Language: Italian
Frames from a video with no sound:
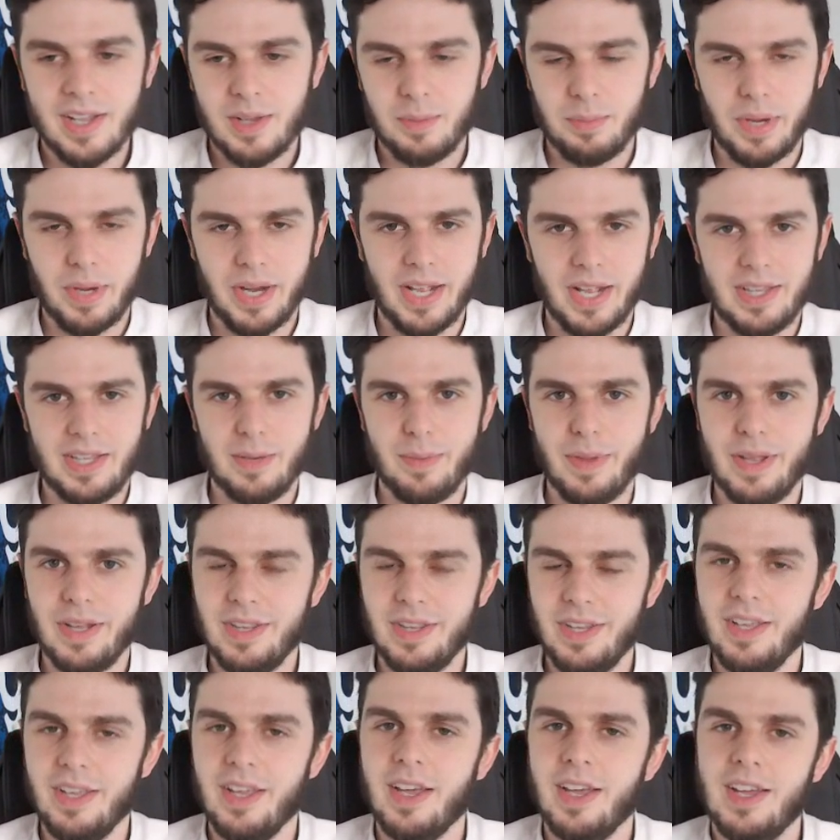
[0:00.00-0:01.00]
perché
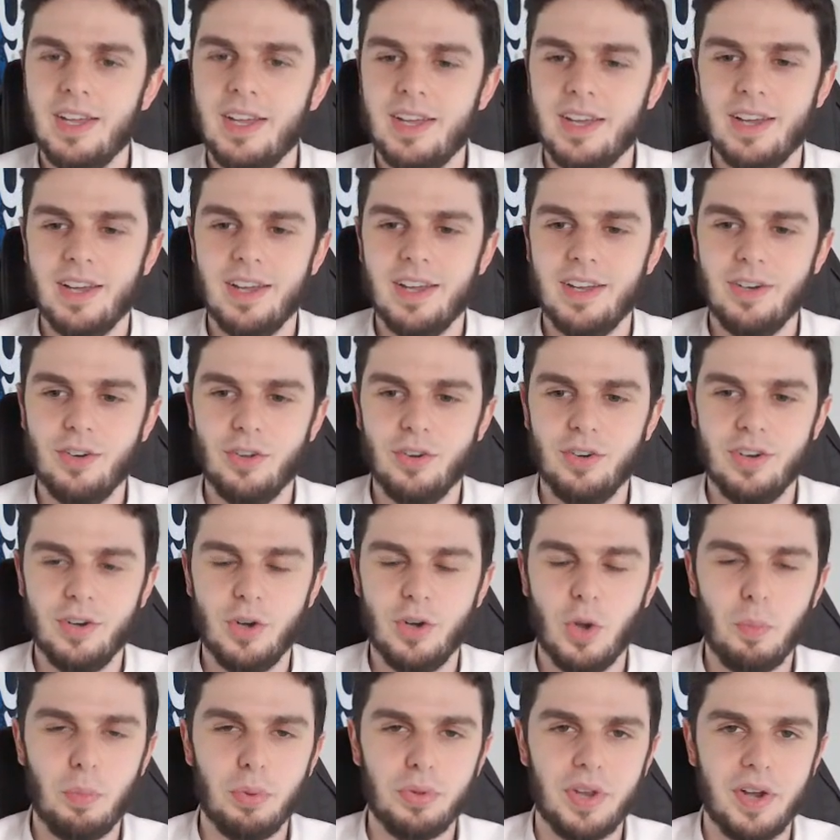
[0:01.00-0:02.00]
altrimenti eh, non,
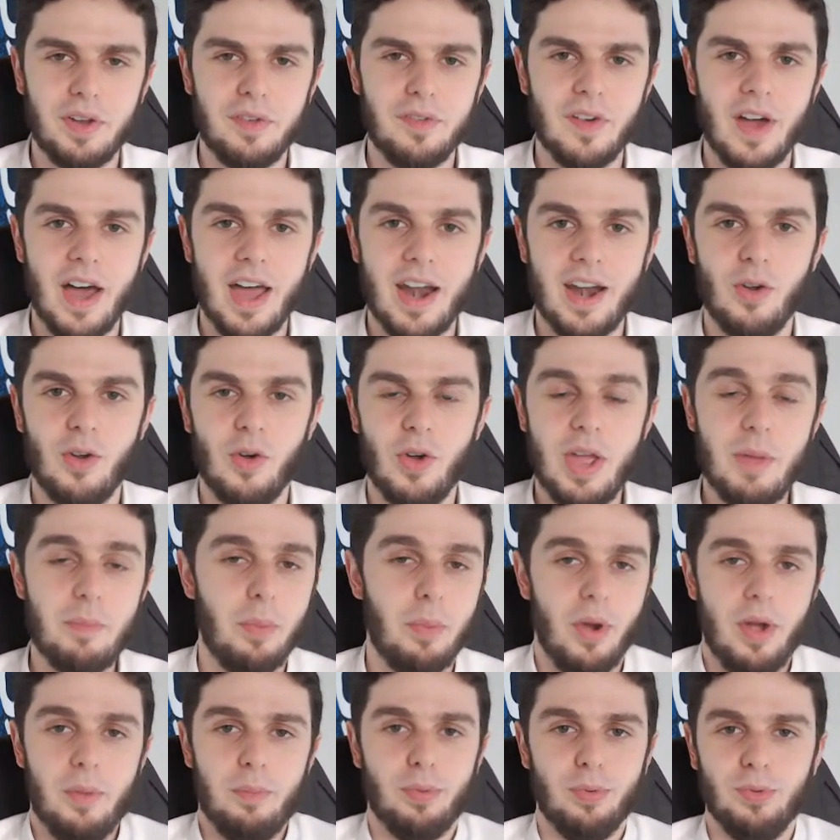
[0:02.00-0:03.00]
non, potrai farlo e
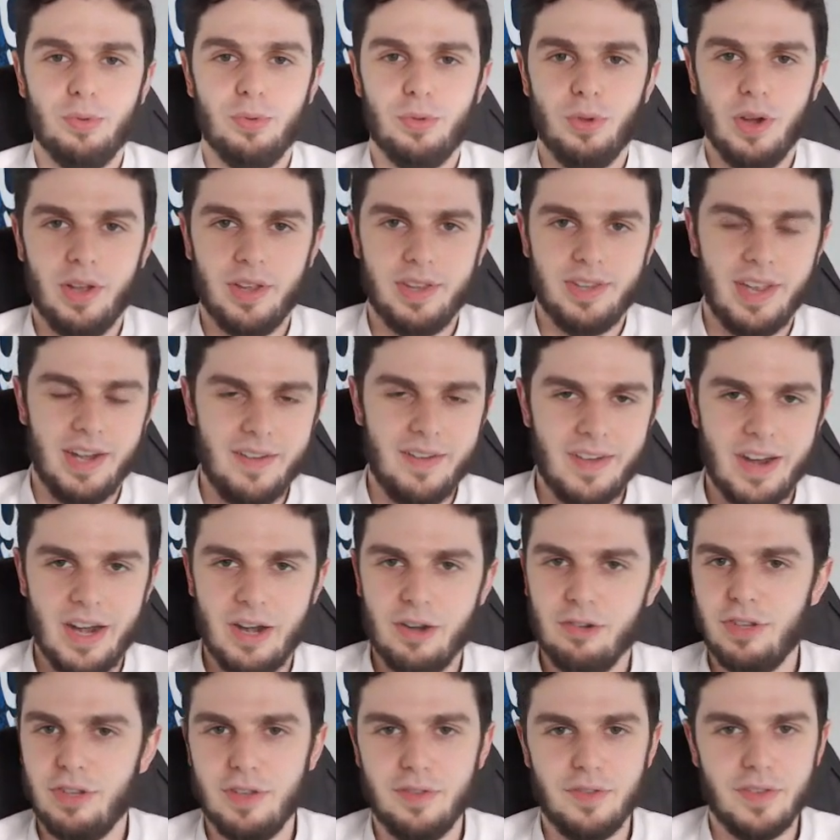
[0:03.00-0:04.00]
poi appunto ti arriva la
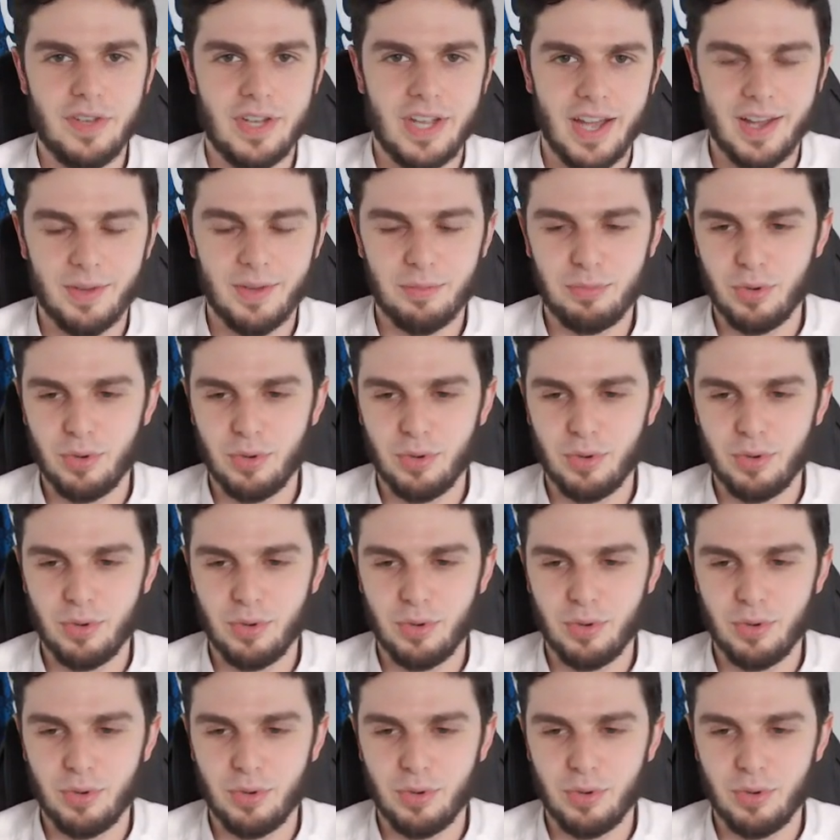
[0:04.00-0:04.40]
notifica,